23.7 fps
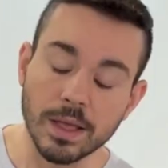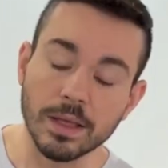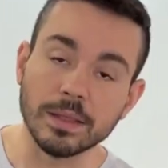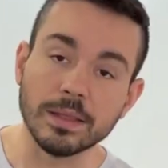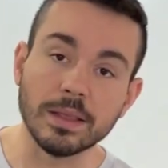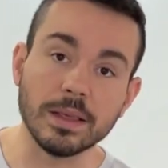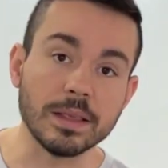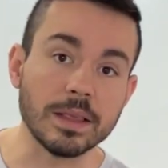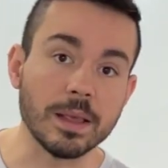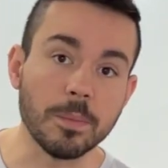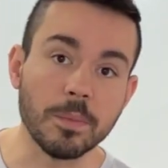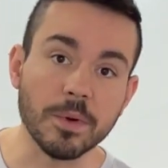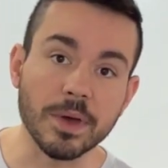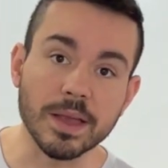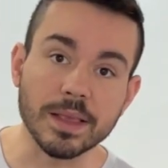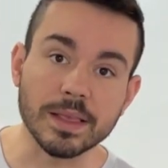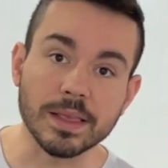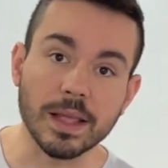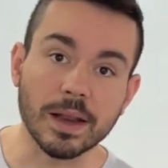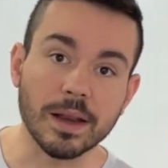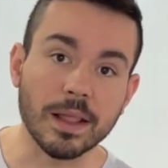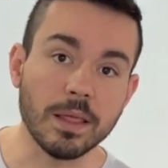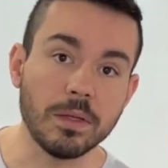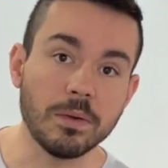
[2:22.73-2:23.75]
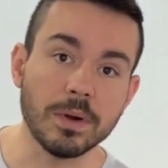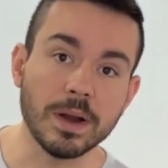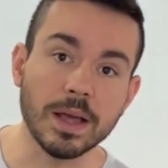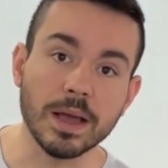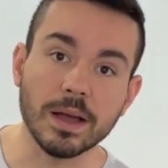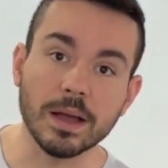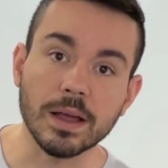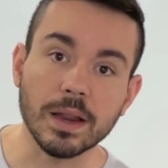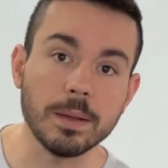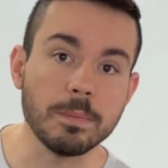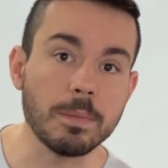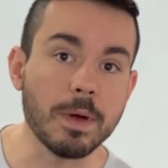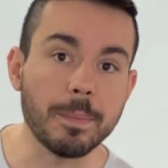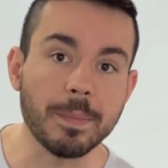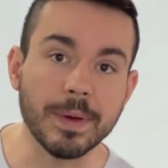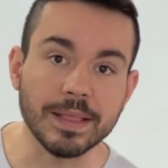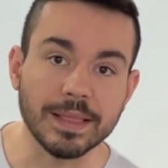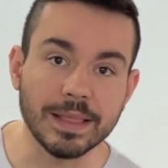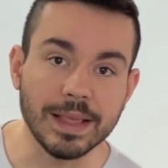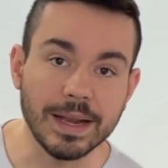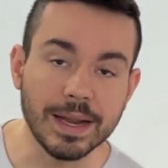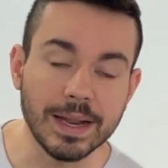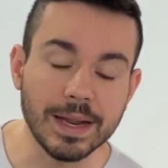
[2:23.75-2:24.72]
Te decía, puedes hacer desde una crema
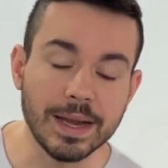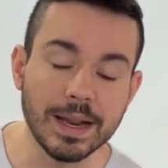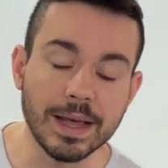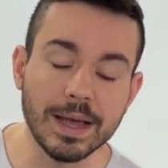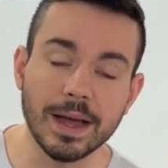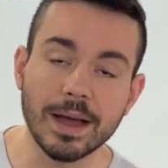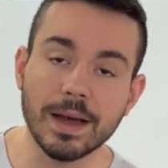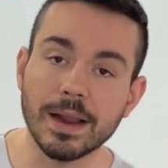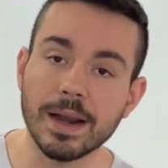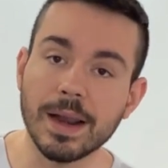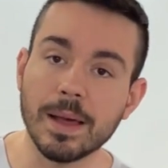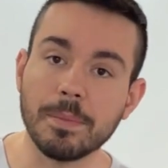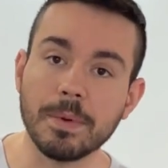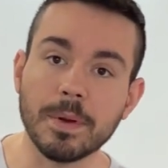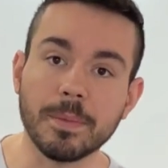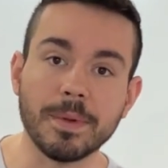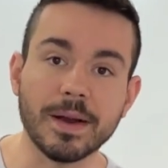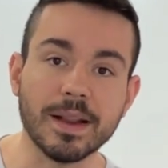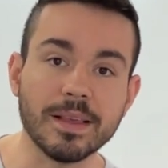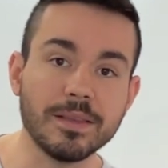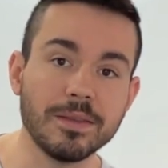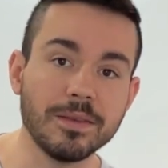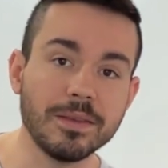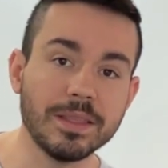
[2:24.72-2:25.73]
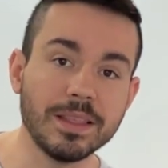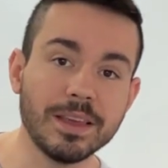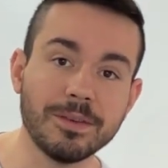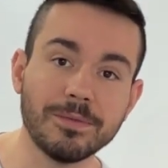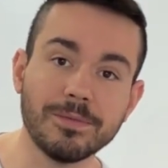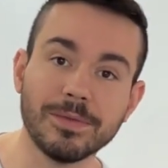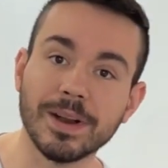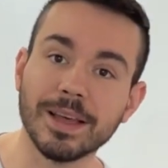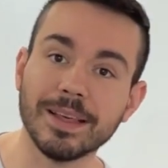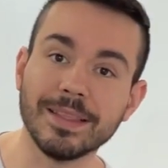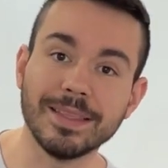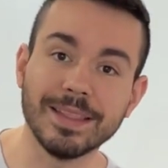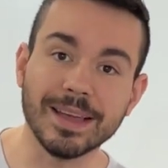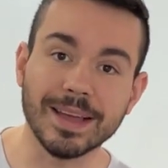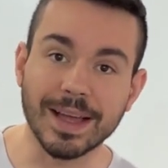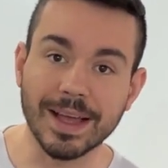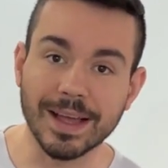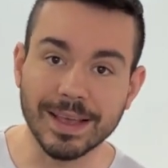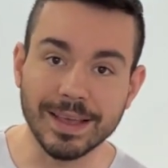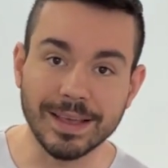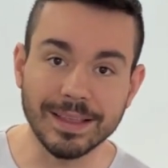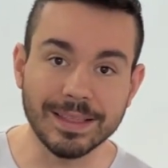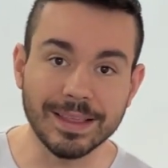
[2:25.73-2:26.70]
pastelera, la preparación de flan de
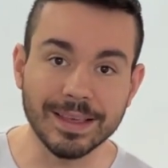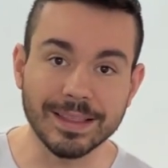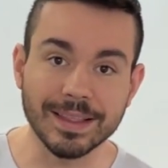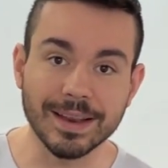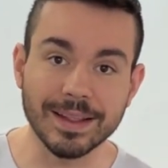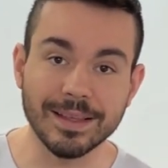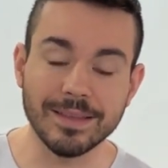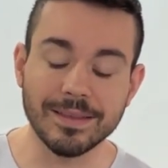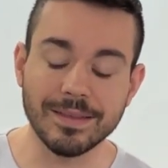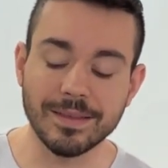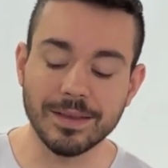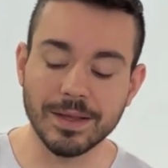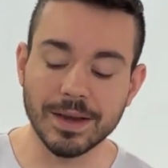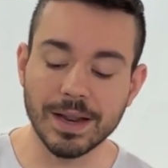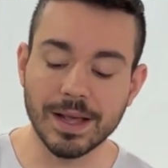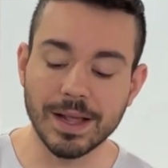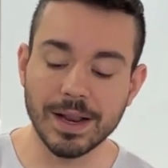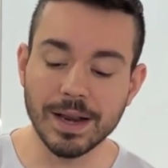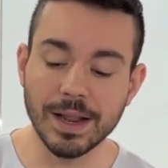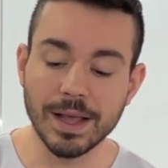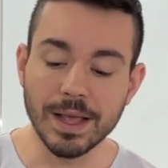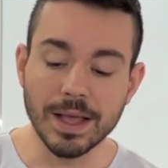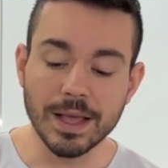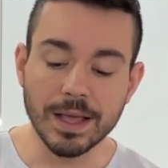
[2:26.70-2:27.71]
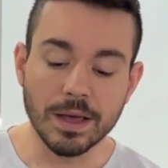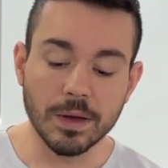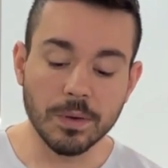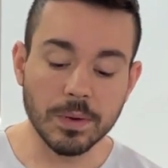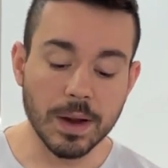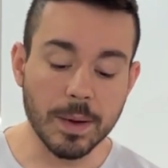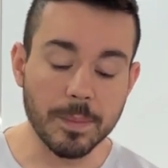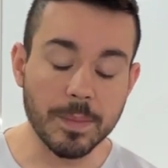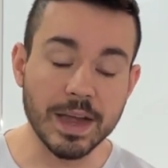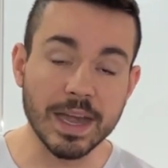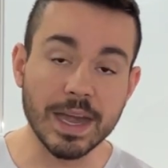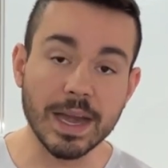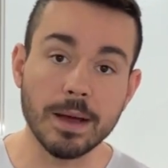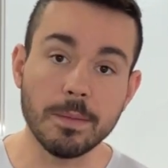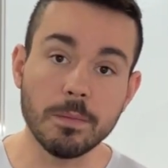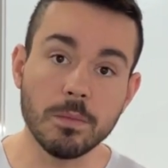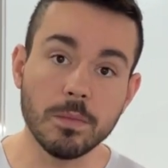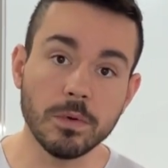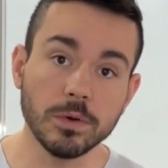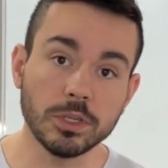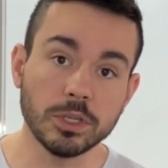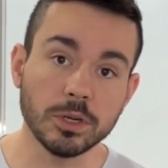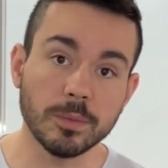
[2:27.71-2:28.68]
cajita tradicional, de una manera
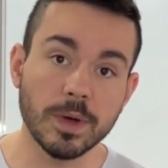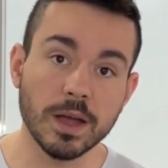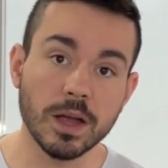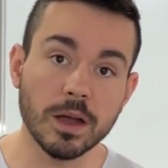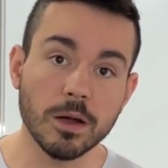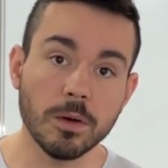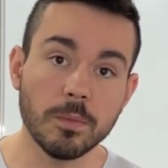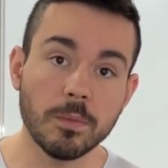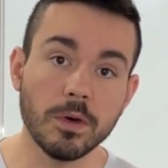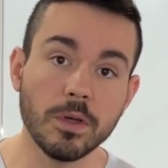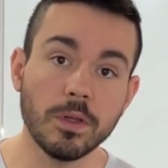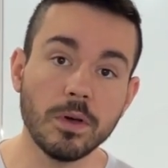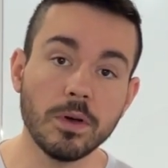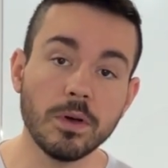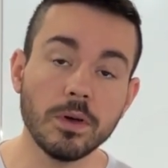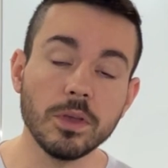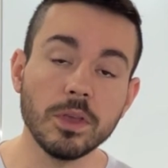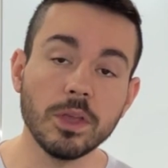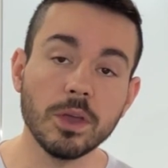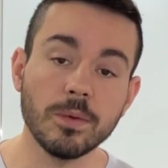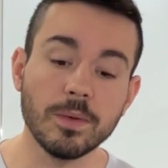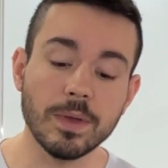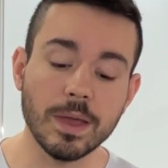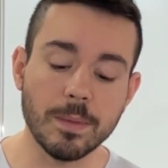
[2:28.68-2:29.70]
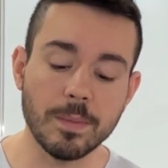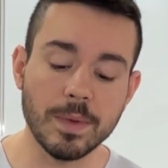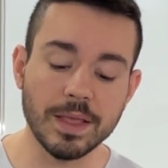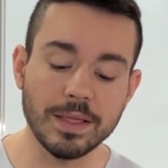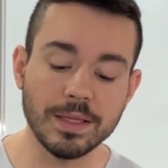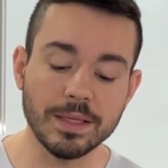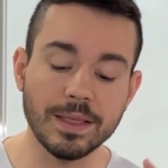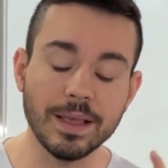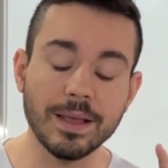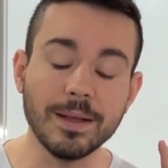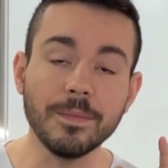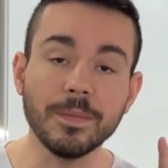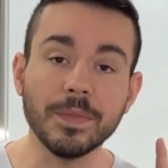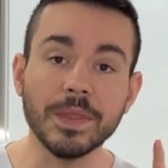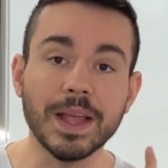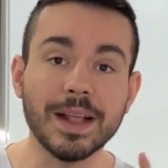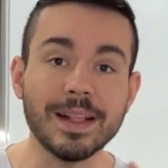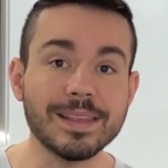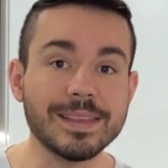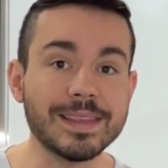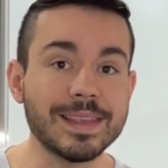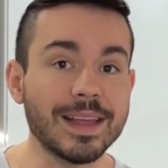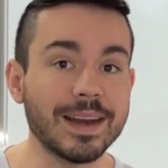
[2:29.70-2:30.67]
mucho más cómodo y obviamente
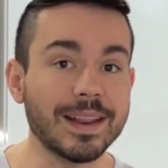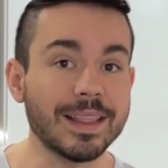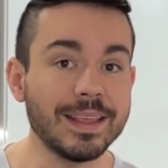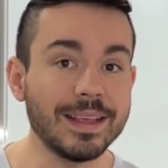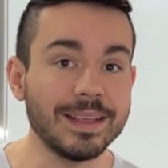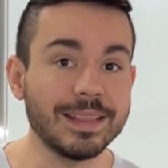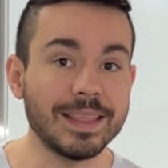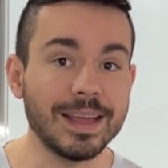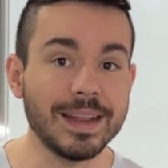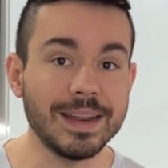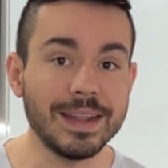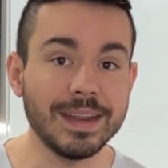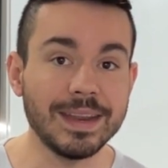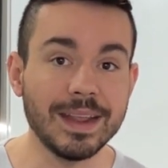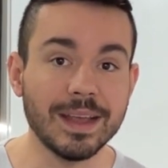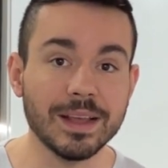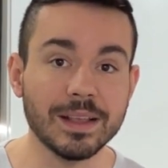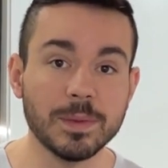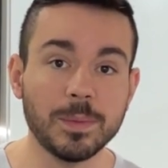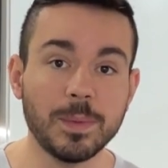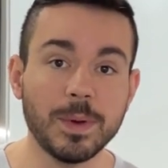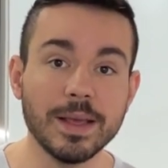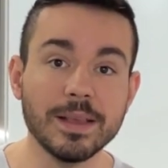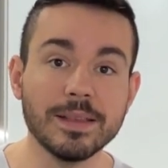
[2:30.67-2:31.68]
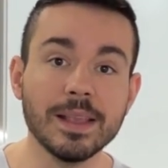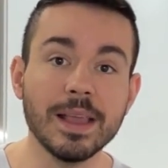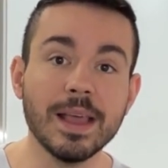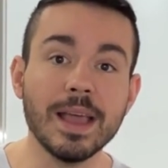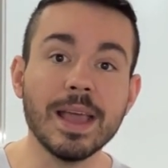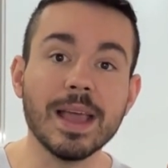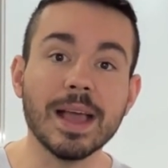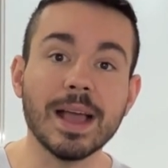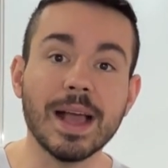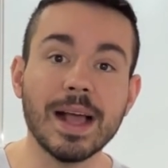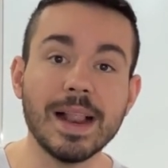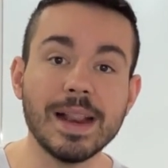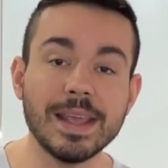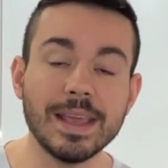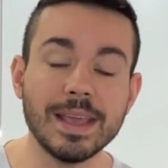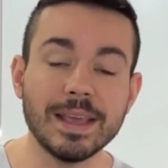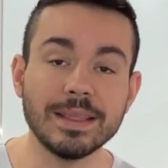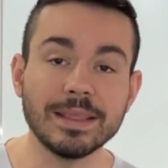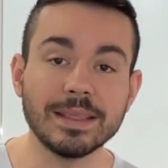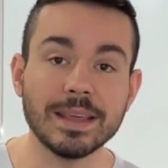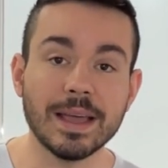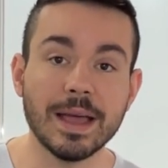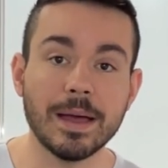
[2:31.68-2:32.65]
al ser de esta línea express
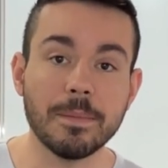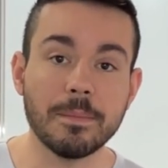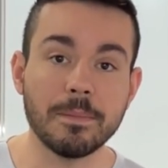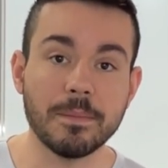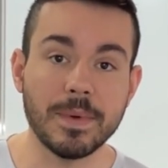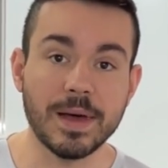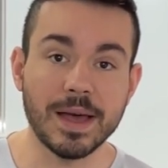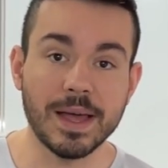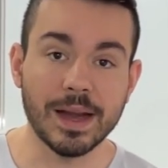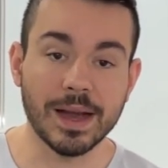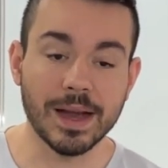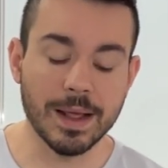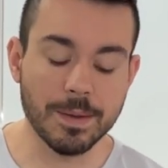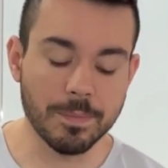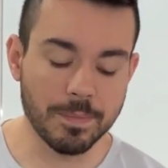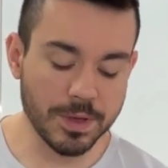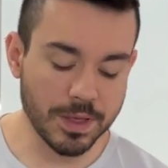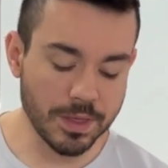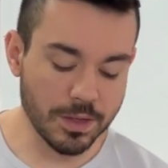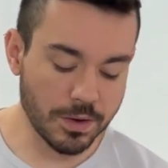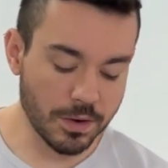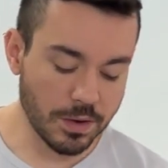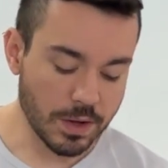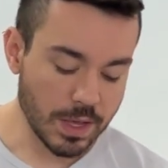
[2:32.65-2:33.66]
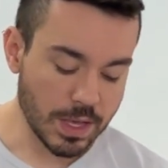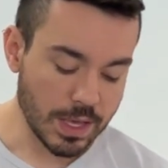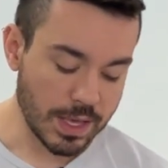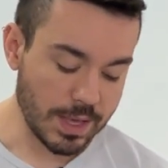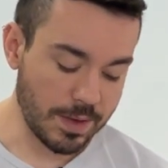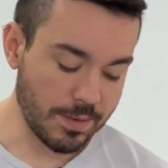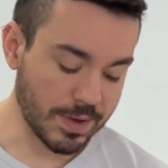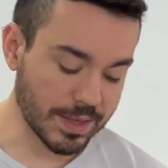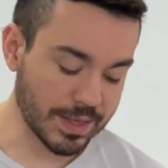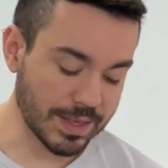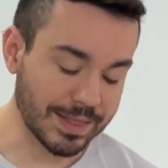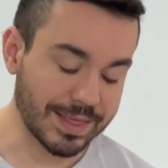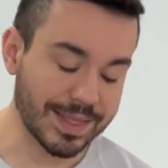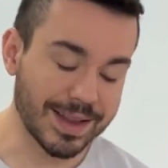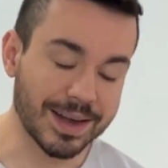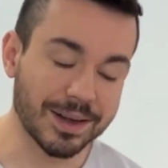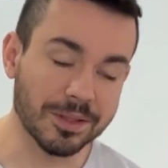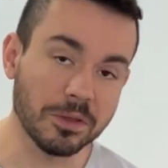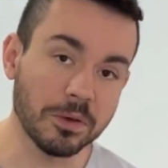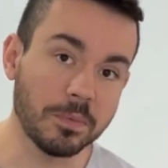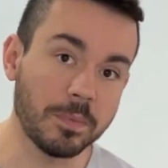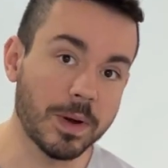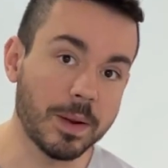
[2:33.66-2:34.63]
calienta más rápido y vas a tener
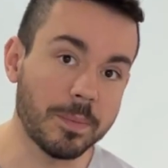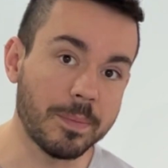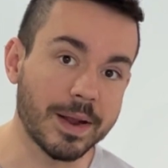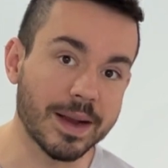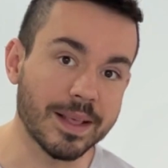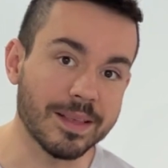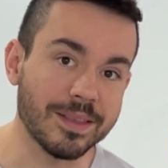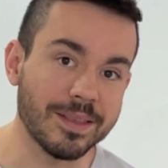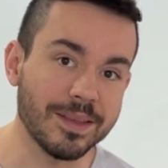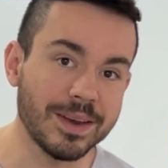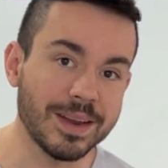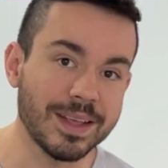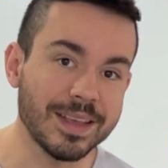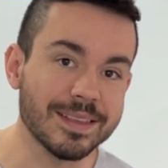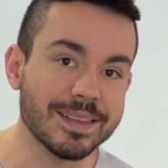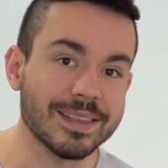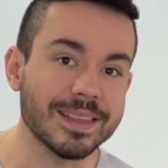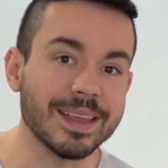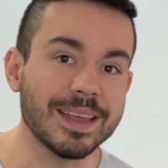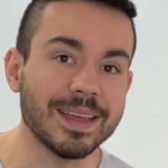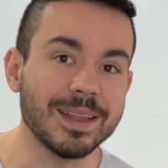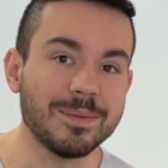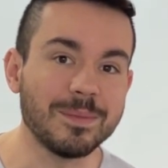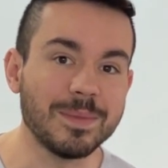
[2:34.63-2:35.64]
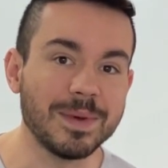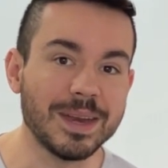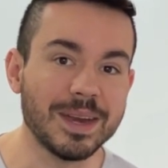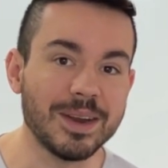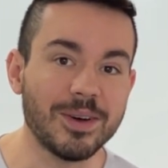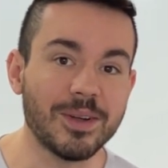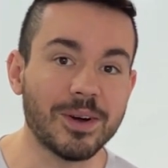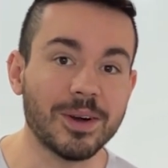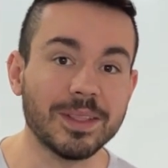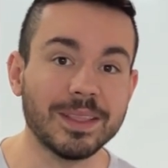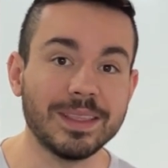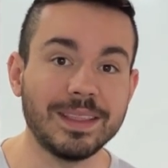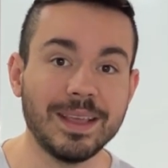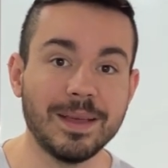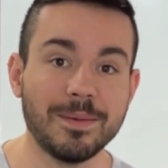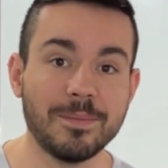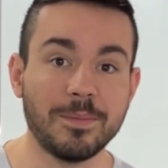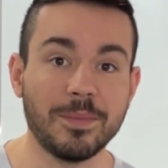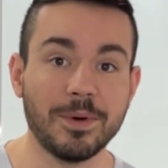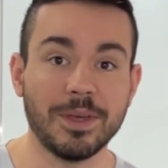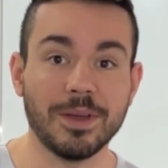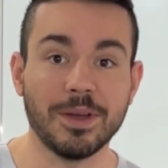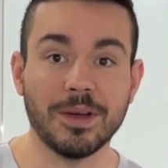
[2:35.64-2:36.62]
tus preparaciones en menor
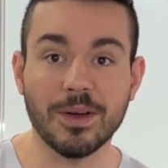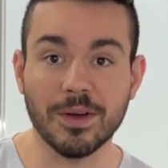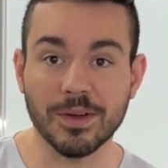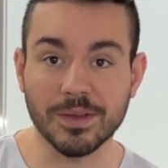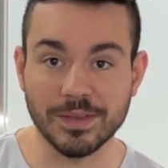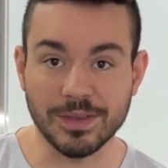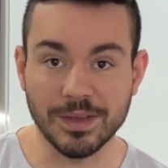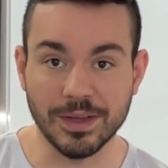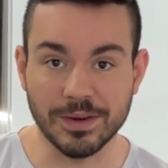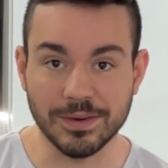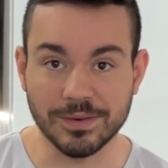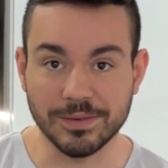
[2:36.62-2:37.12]
tiempo de cocción.